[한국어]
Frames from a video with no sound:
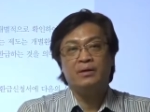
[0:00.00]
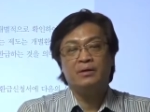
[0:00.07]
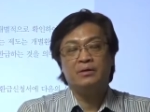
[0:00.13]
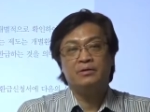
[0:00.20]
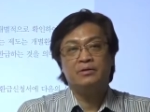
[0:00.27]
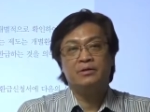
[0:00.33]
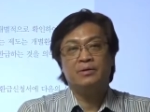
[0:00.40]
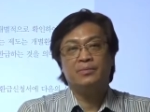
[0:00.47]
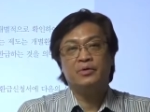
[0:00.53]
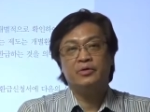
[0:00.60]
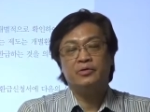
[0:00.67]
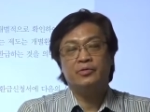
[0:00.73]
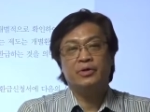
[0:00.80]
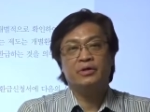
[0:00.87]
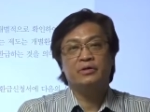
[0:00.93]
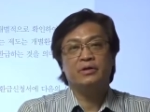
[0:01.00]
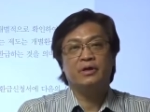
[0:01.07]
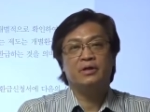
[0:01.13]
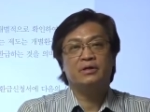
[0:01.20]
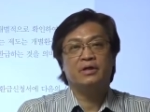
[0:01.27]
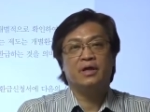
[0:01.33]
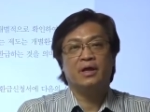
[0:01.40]
그래서 일단 머릿속에
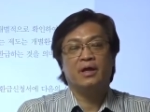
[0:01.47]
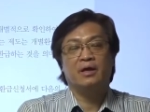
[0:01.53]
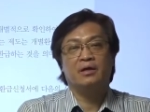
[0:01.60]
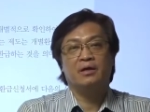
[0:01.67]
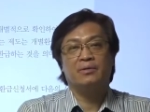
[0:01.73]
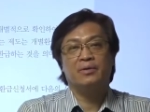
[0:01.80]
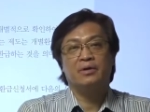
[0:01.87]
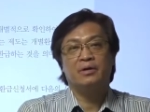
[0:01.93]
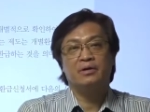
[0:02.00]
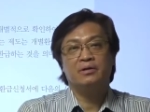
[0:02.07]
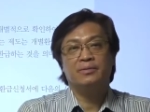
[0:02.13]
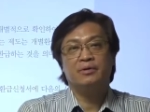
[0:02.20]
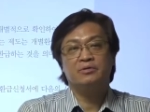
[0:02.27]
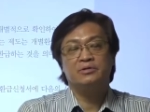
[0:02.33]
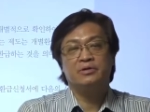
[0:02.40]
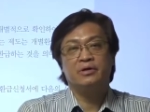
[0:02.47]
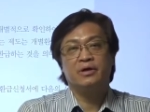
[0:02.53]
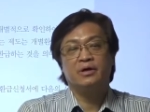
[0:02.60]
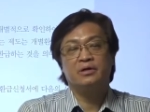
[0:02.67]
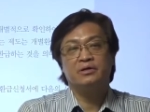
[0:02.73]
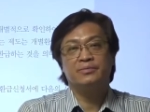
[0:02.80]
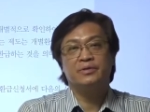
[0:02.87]
기억할 때 개별 환급하고 정액
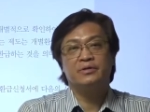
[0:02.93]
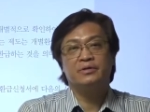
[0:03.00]
환급이